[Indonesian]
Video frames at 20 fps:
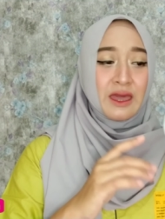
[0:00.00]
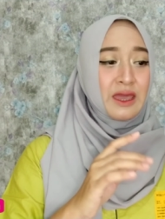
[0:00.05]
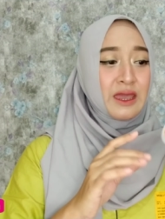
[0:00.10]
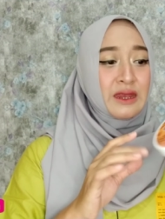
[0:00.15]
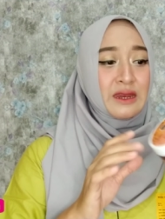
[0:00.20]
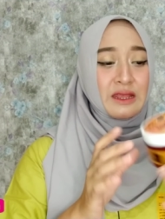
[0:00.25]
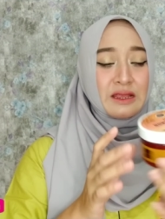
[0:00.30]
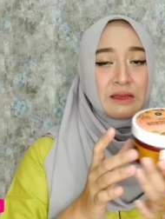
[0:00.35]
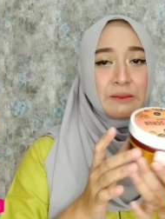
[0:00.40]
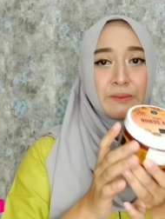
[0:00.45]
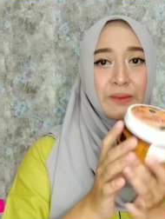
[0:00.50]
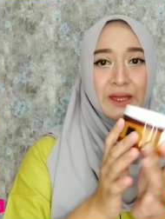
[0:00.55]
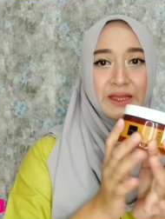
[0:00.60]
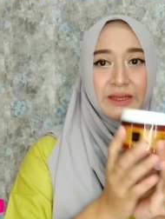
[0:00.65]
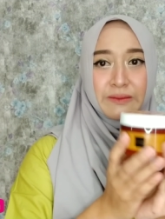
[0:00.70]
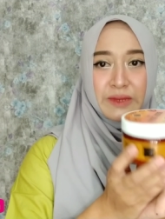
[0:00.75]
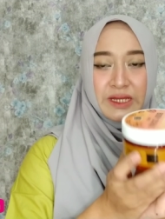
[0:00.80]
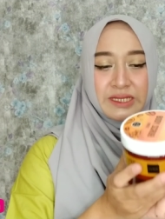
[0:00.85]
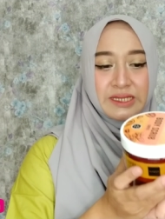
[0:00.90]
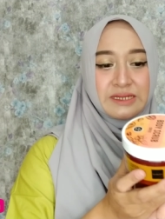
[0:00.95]
Ini tempatnya
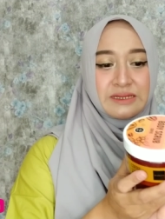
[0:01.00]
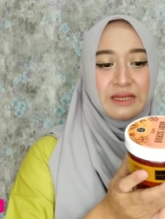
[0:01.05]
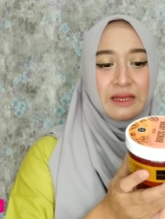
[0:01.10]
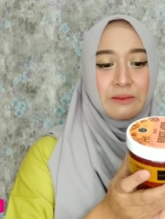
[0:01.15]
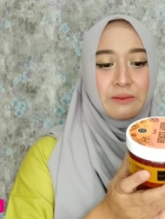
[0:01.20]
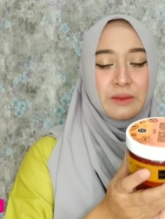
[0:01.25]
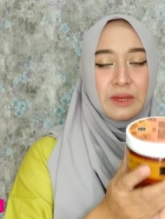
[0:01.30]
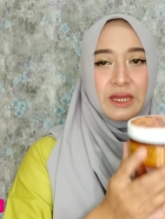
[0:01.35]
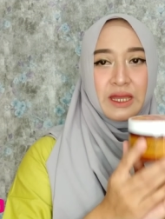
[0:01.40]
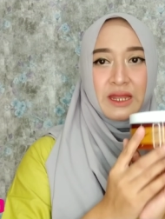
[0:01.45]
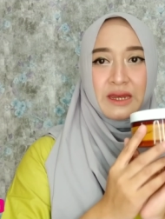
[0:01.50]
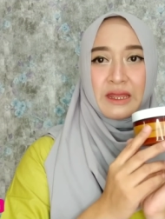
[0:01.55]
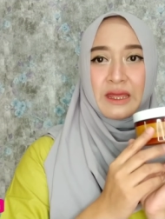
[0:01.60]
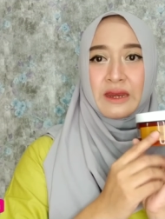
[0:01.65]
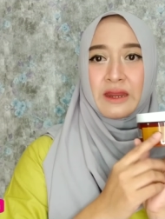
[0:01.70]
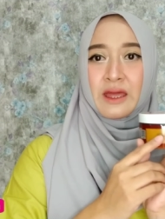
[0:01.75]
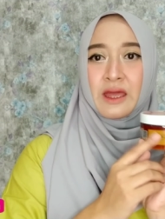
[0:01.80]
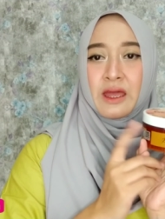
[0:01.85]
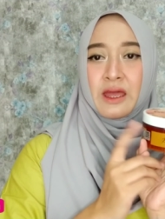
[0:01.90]
masih sama dan